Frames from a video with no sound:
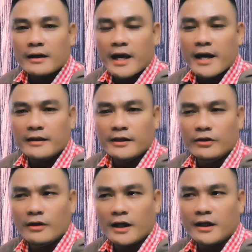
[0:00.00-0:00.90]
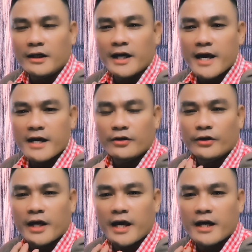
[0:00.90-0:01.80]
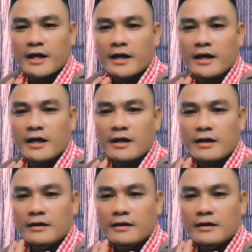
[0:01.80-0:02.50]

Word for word: E thì nó là cực e rồi, e e.